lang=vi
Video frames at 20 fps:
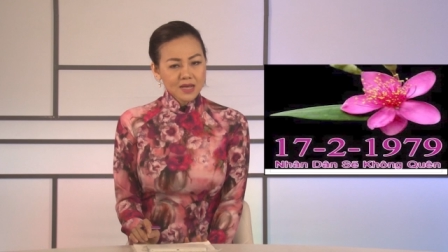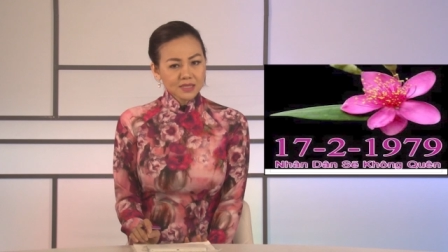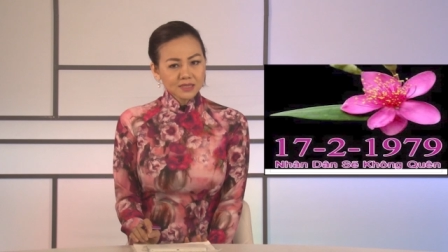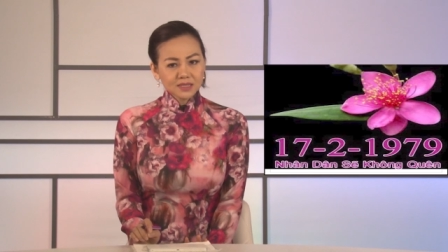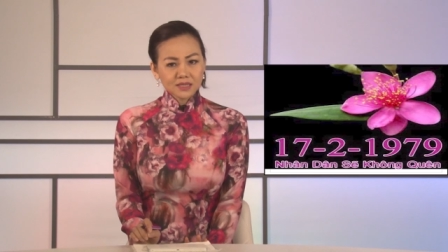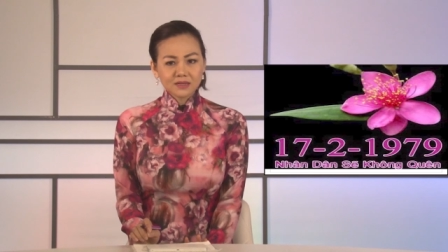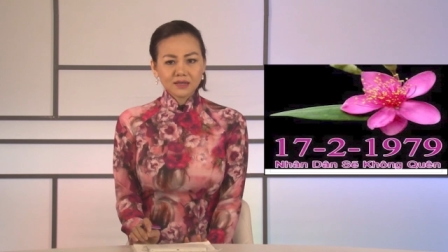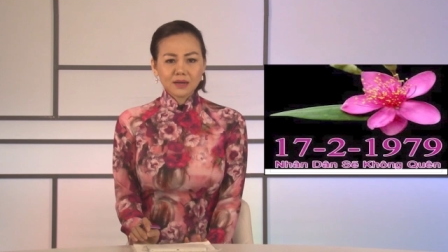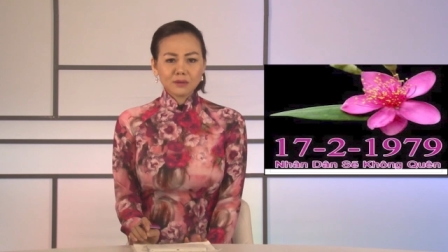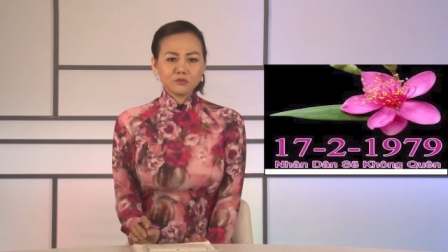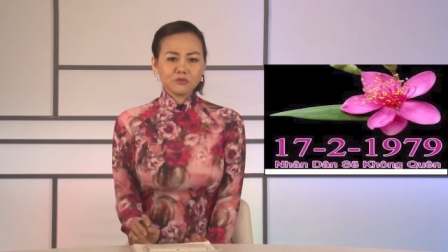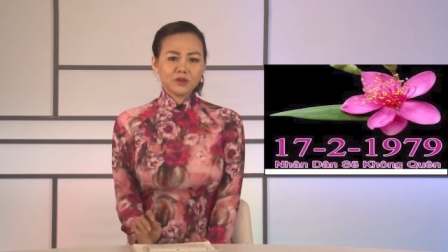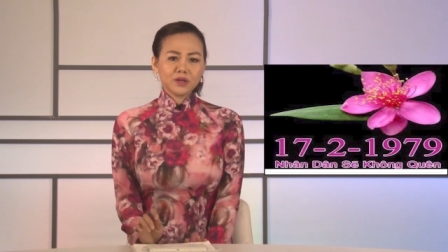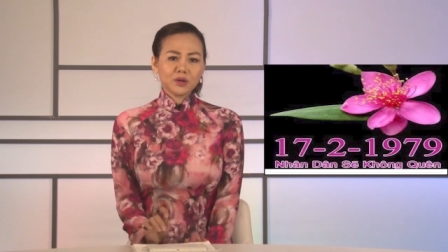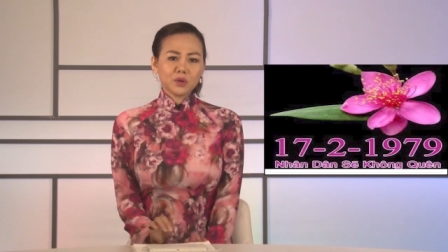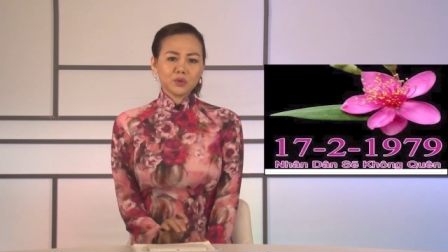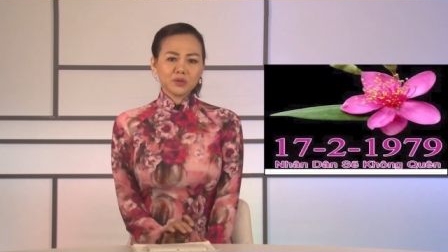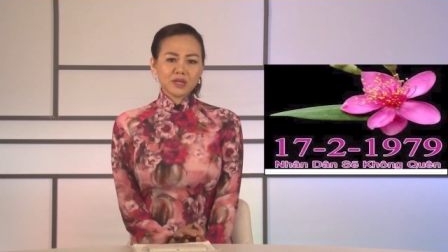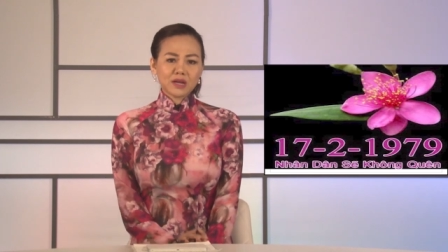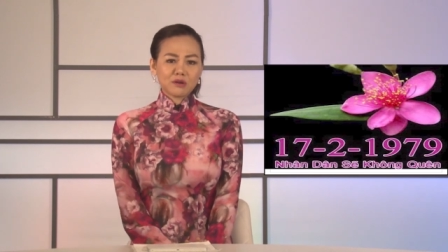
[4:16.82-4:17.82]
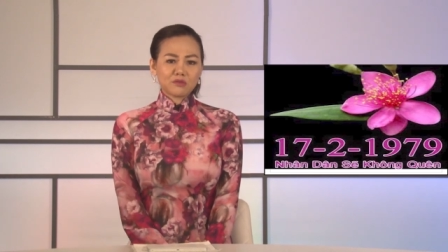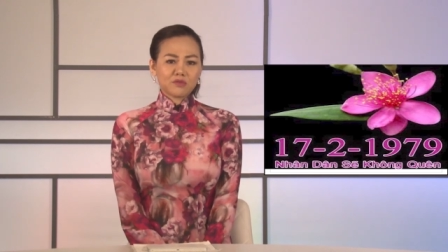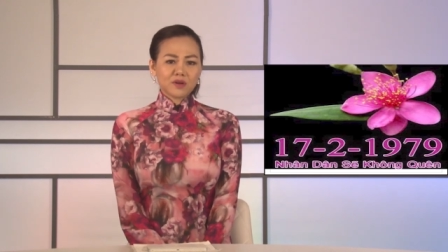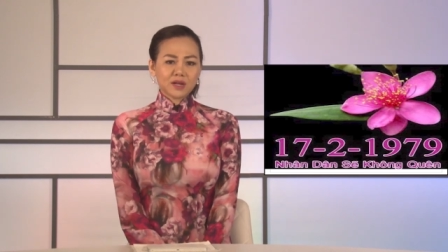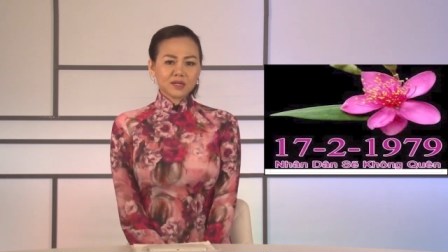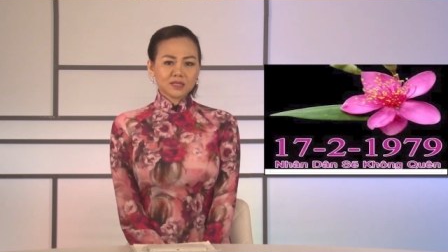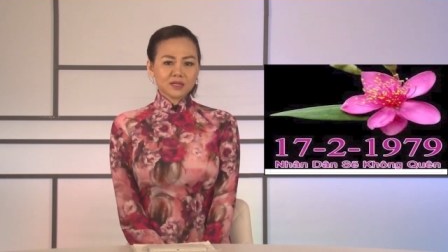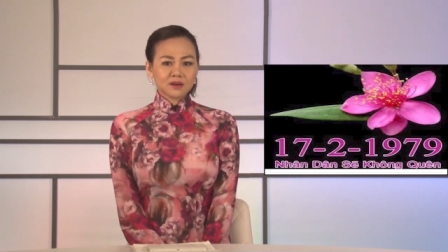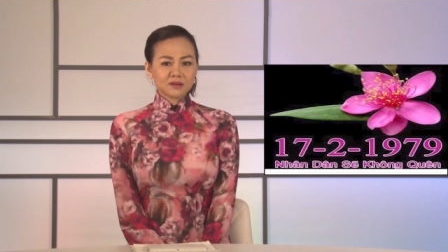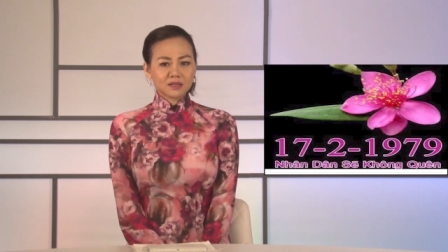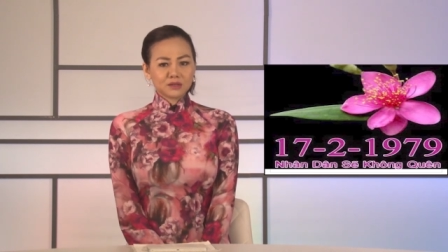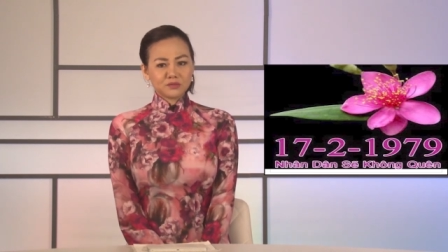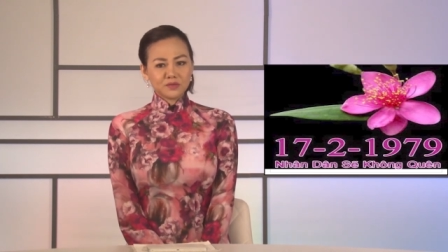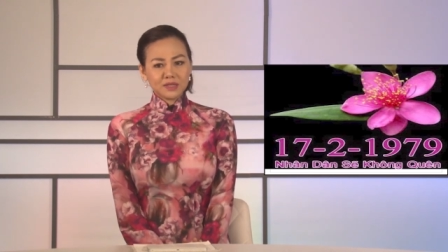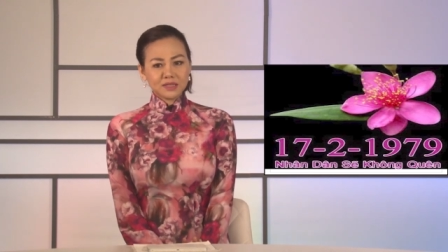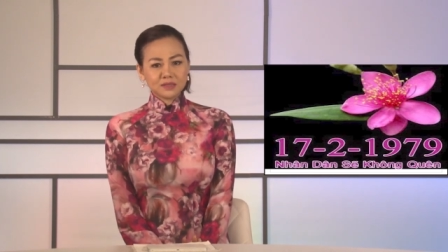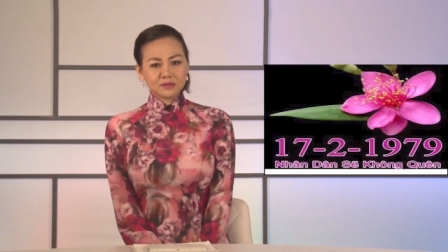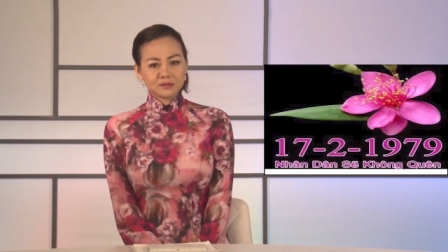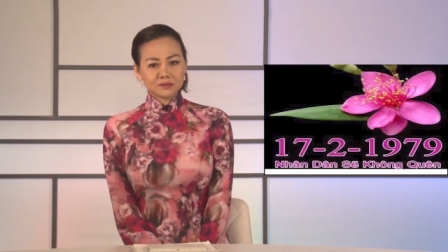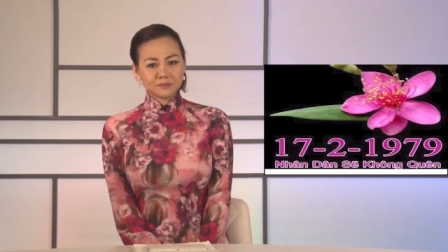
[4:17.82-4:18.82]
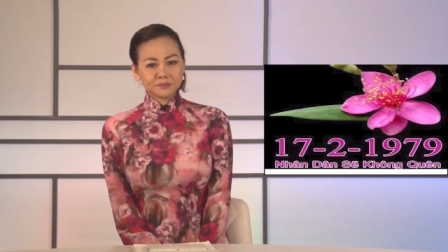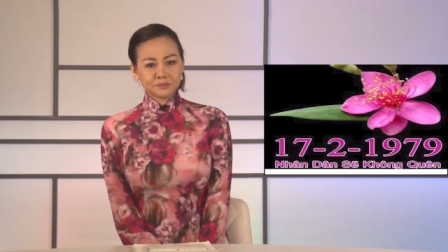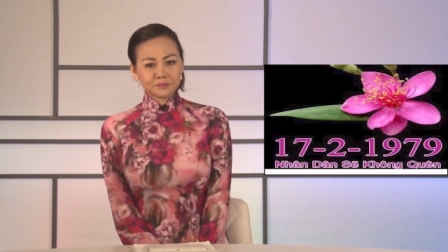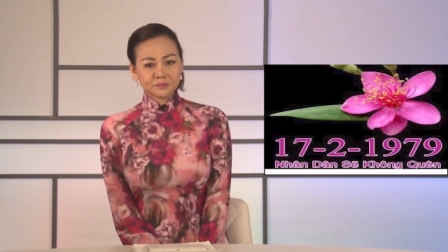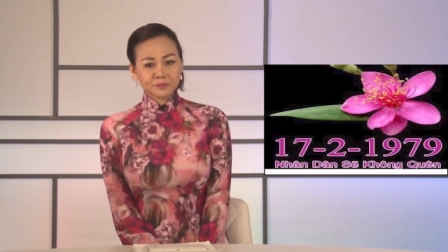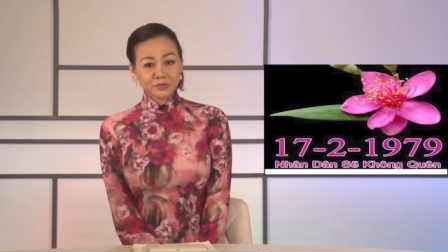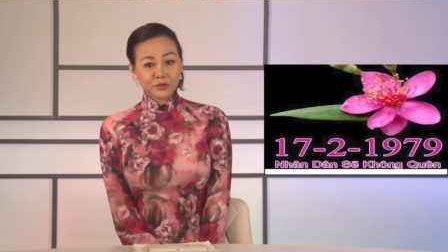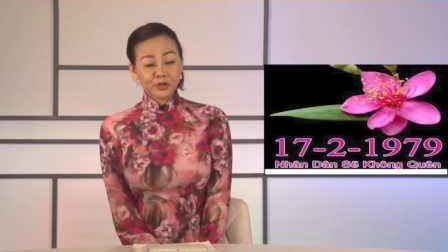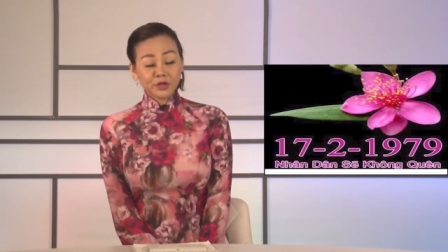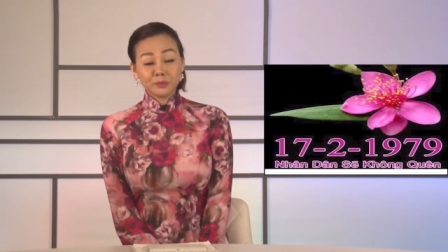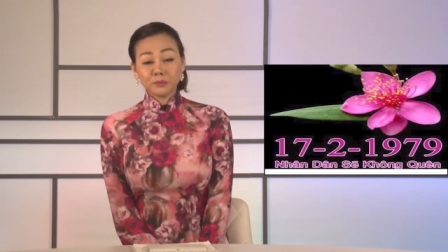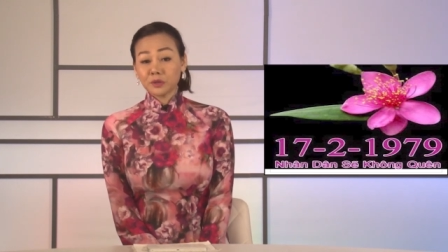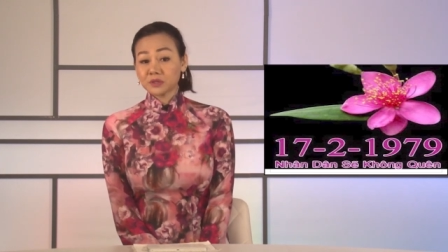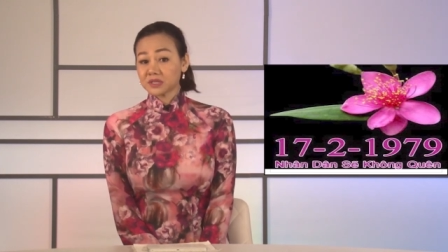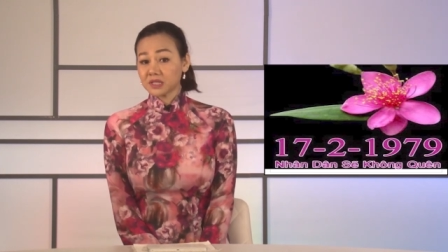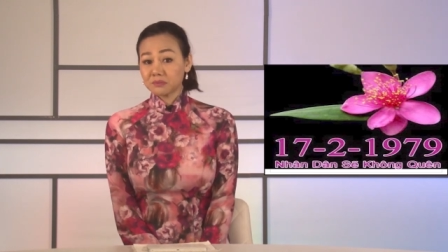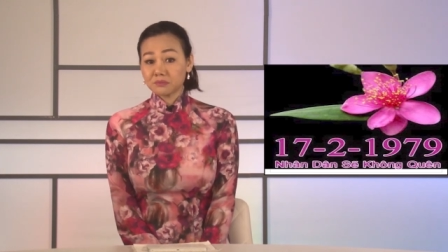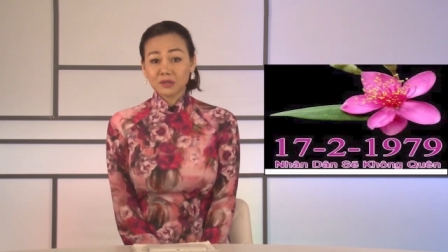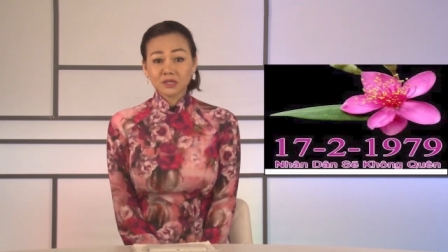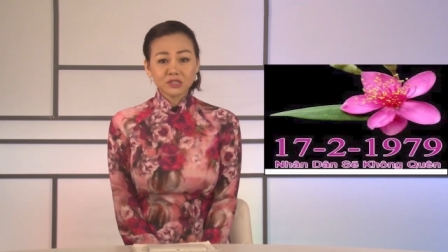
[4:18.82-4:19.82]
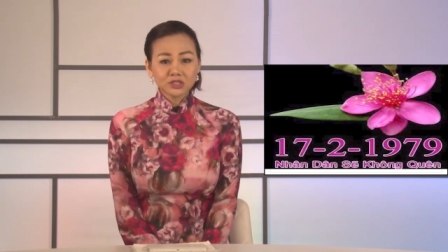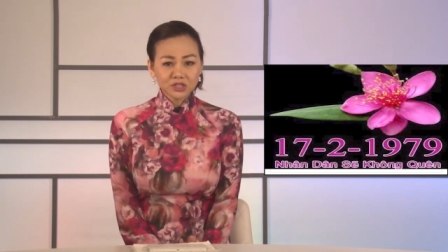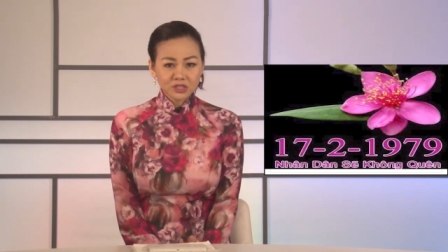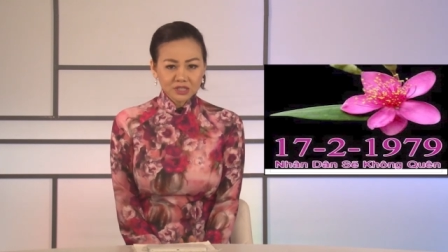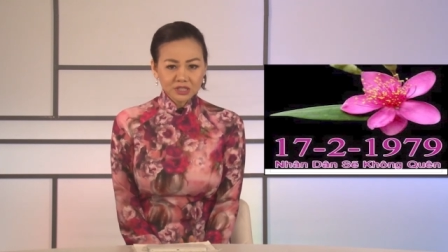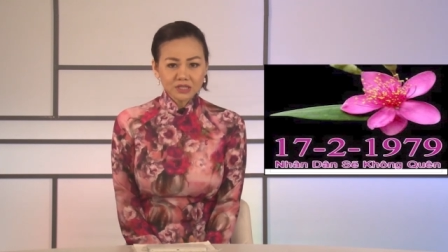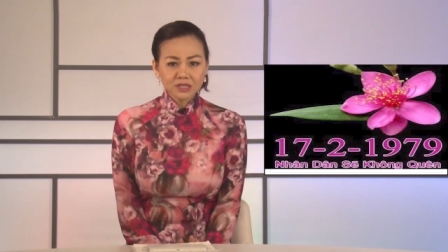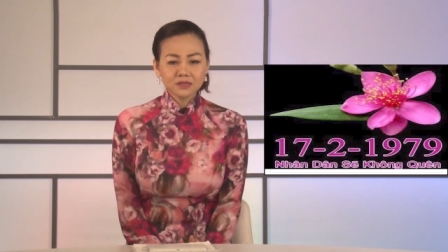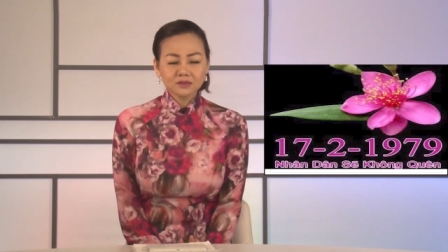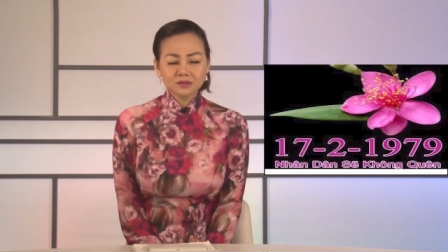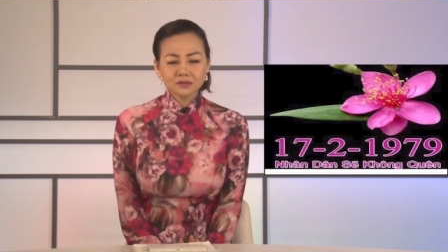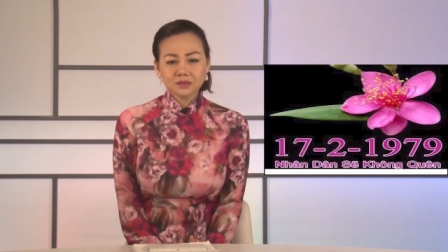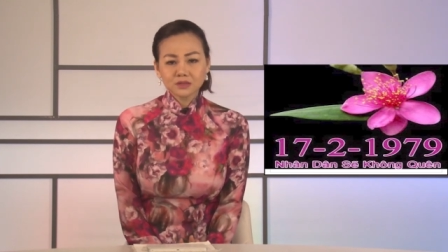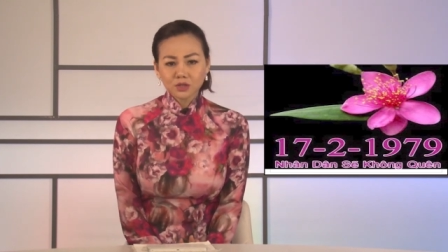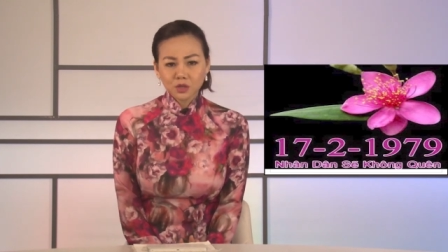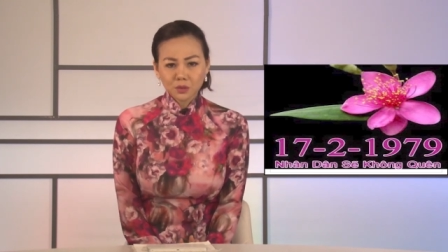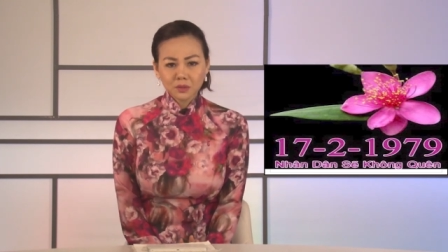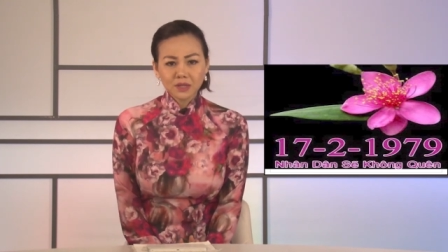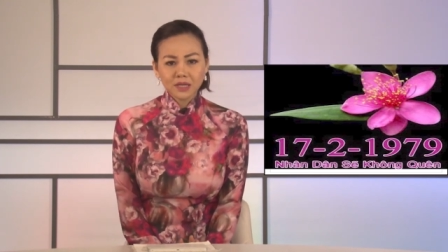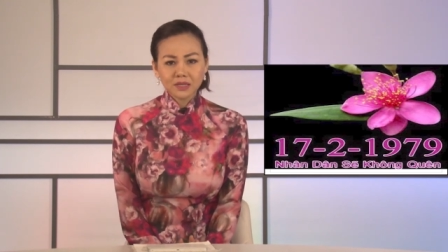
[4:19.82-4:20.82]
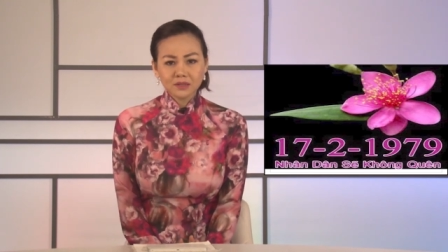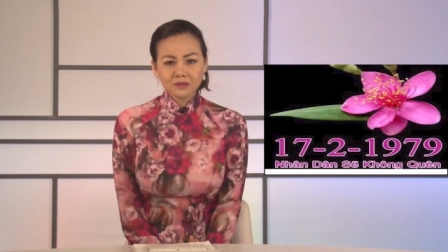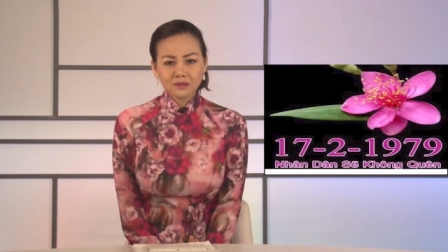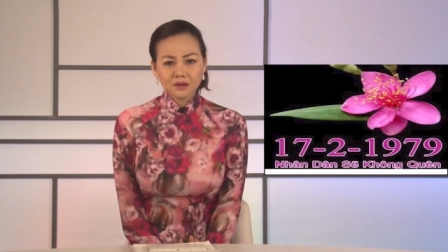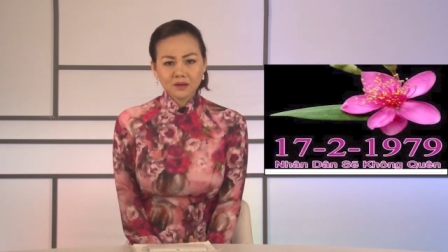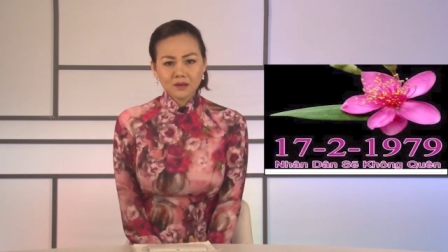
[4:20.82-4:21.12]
Sức làm việc của nhà văn thật là phi thường. Tôi ôm bộ sách mà rưng rưng, thốt lên.